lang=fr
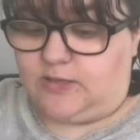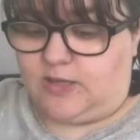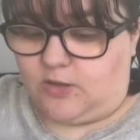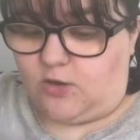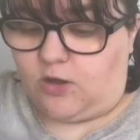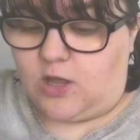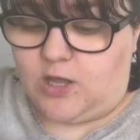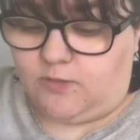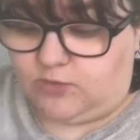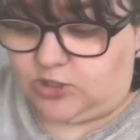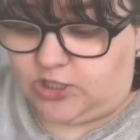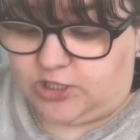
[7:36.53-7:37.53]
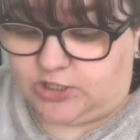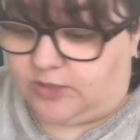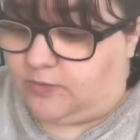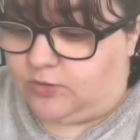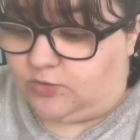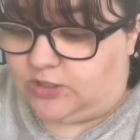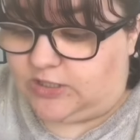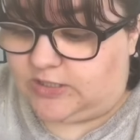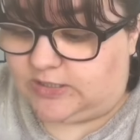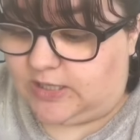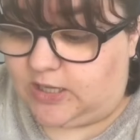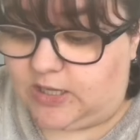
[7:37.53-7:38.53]
d'ailleurs mais je l'ai jamais
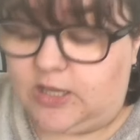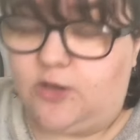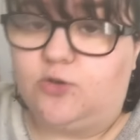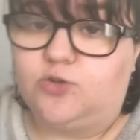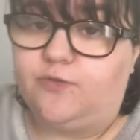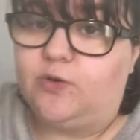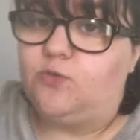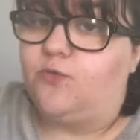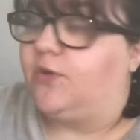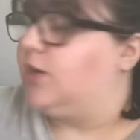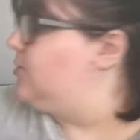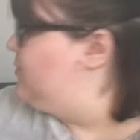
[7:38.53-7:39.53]
utilisé et je vais lui offrir je